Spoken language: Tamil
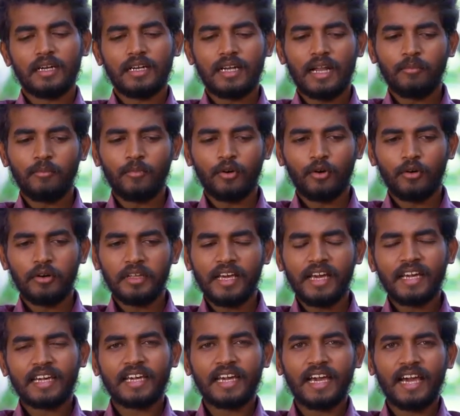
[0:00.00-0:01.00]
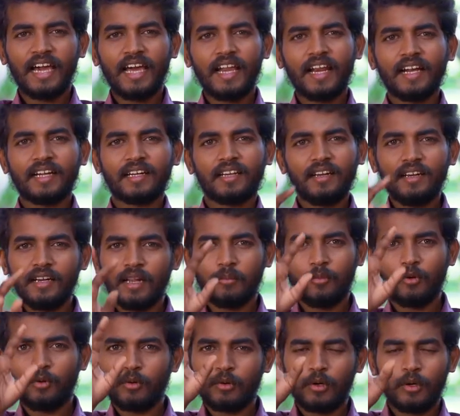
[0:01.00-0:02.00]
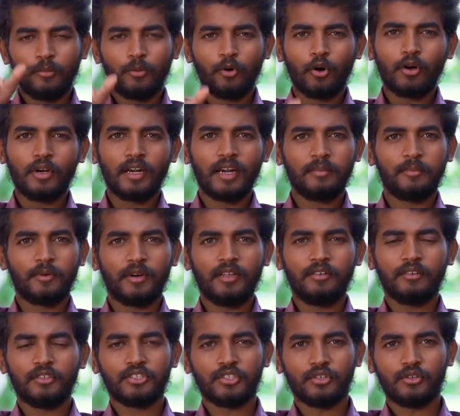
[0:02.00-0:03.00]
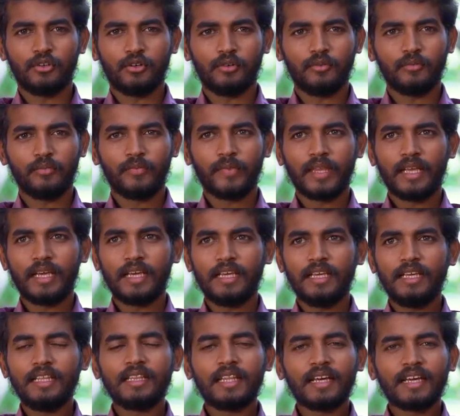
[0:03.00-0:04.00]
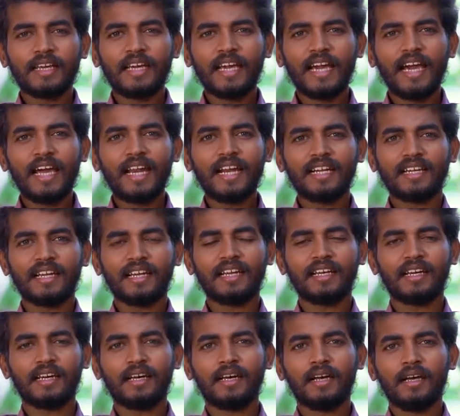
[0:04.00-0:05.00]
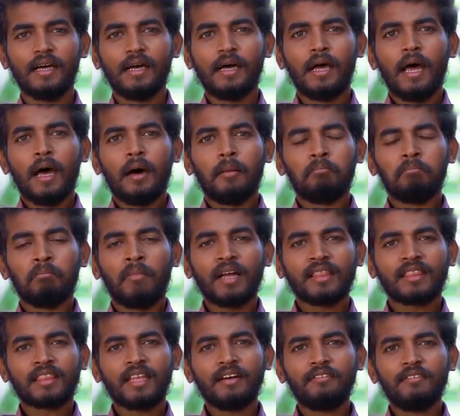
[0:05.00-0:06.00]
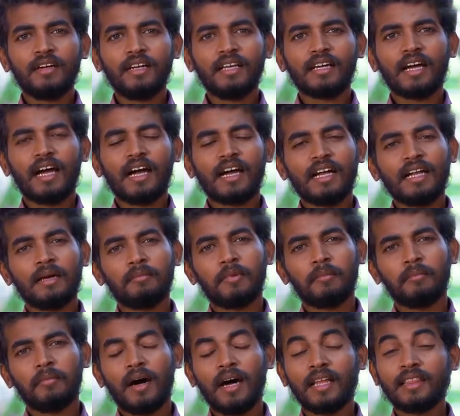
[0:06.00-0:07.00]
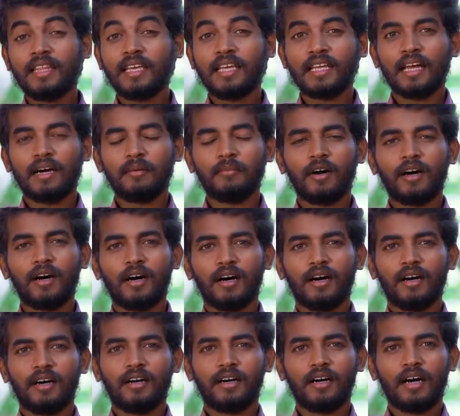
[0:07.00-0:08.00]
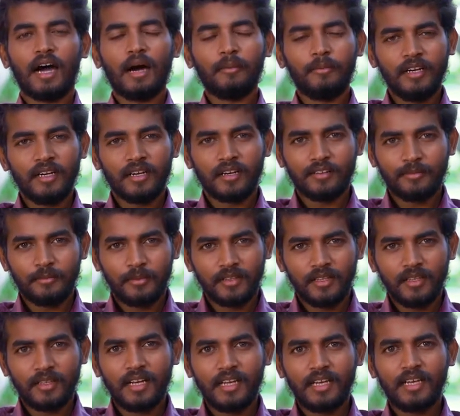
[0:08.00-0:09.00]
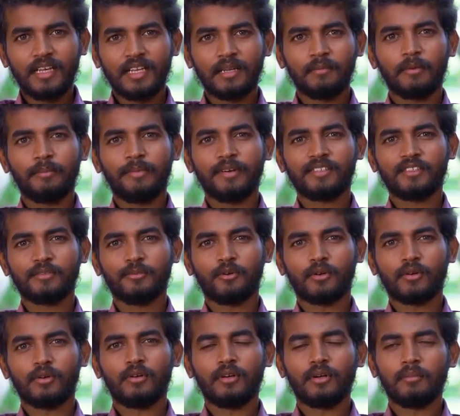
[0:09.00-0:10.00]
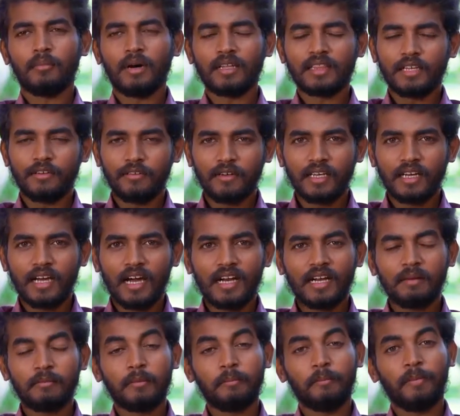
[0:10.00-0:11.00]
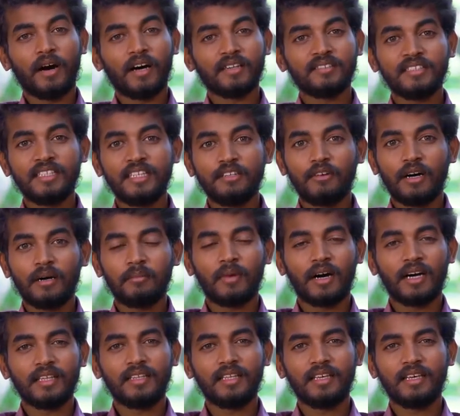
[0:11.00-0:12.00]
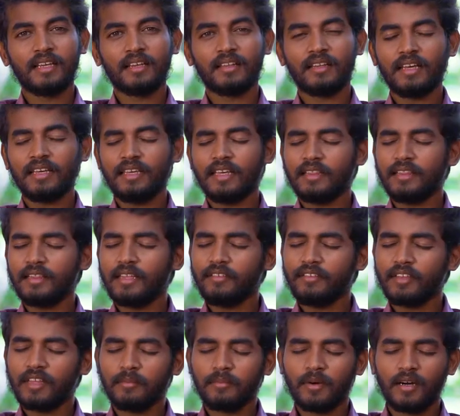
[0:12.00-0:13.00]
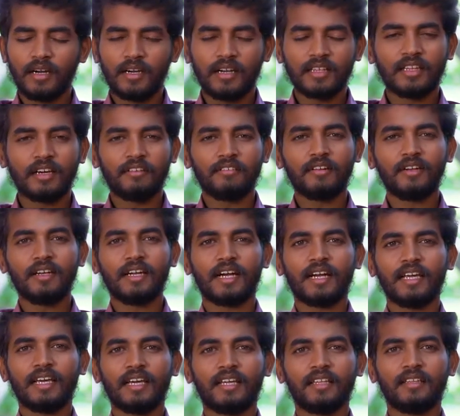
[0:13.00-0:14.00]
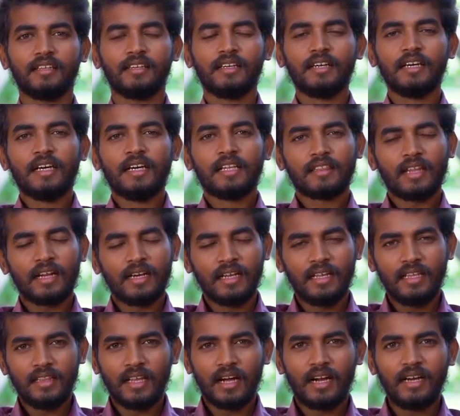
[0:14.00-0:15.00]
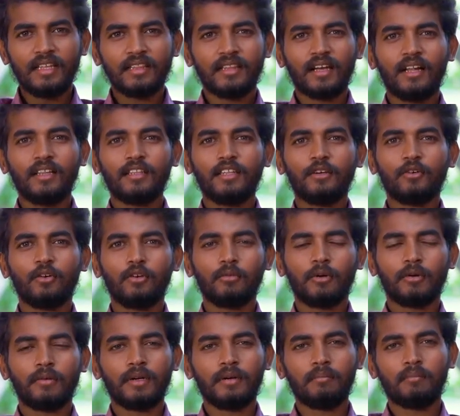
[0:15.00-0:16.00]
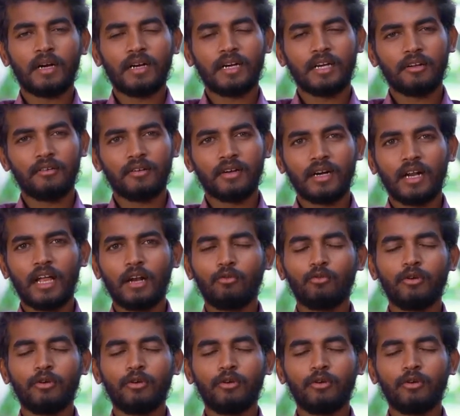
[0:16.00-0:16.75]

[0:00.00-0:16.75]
நம்மளுடைய கேரக்டர்னு நம்ம ஒன்று போர்ட்ரே பண்ணி வச்சுருக்கோம் இந்த கேரக்டரை மற்றவங்களுக்காக நம்ம மாற்றிக்கலாமா அப்படின்றத பற்றி தான் இன்றைக்கி நம்ம பேச போகிறோம் மற்றவங்களுக்காக நம்ம பாசிட்டிவாக மாற்றிக்கிறதுல எந்த விதமான தவறும் கிடையாது தன்னைத்தானே தாழ்த்தி கொள்பவன் மற்றவர்களால்